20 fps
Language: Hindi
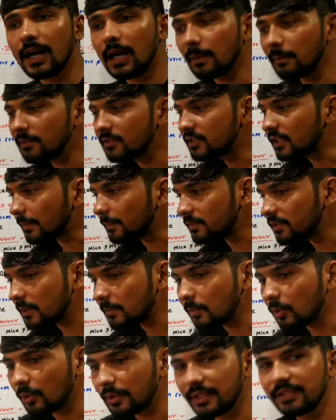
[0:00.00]
अब जब
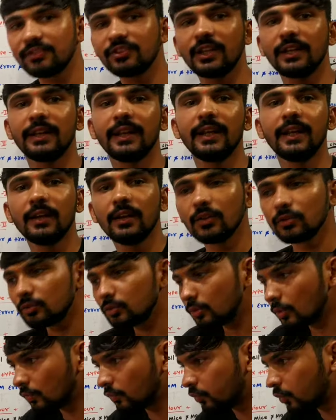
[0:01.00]
जब लोरेन चले
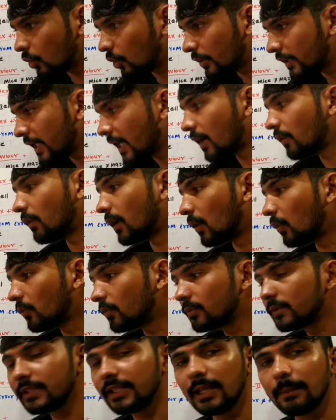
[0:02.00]
तो वो क्या हुआ
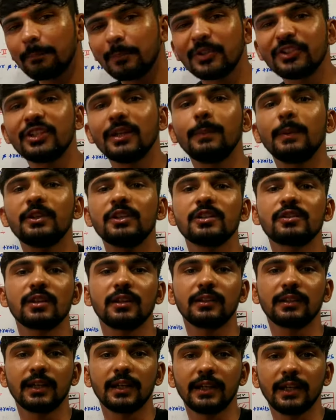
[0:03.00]
उनके पीछे पीछे
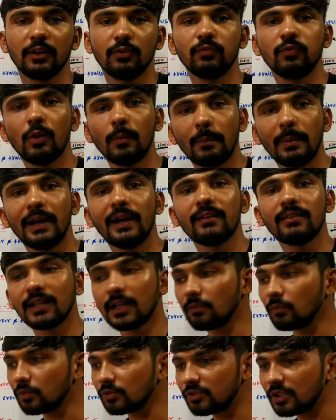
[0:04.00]
चलता गया वो बर्ड
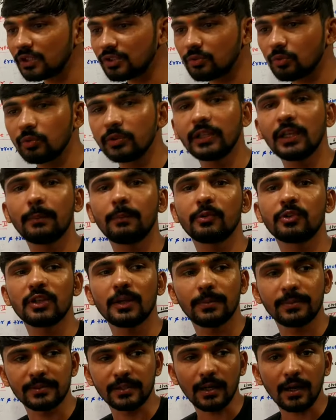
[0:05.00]
था वो जस्ट उनके
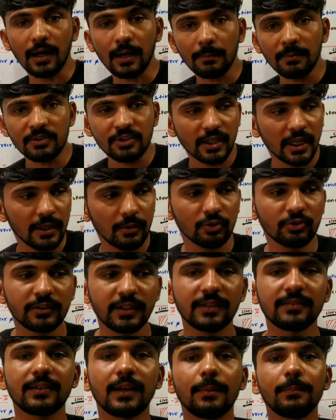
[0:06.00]
पीछे पीछे अब चाहे
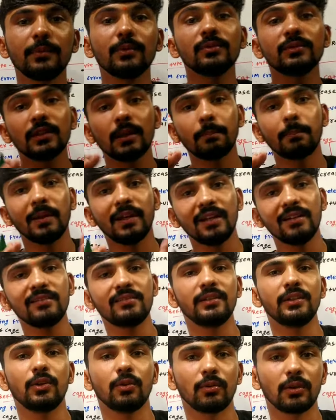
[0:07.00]
उसके सामने उसके
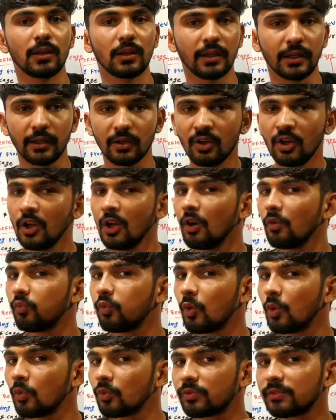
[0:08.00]
पेरेंट्स से क्यों ना खड़े
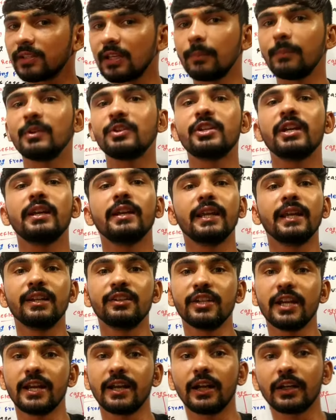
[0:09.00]
वो उसके पीछे
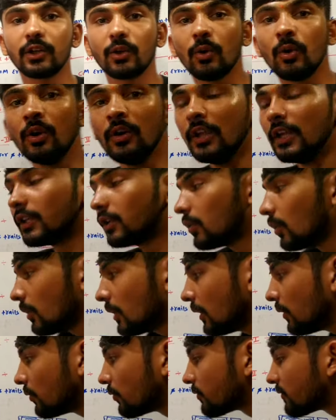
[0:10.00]
नहीं जाएगा क्यों
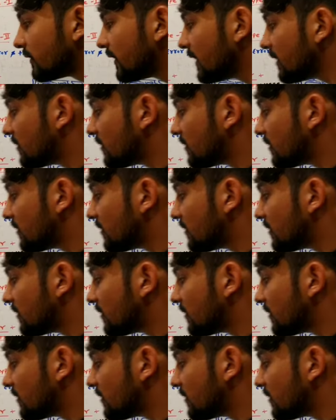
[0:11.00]
क्योंकि उसने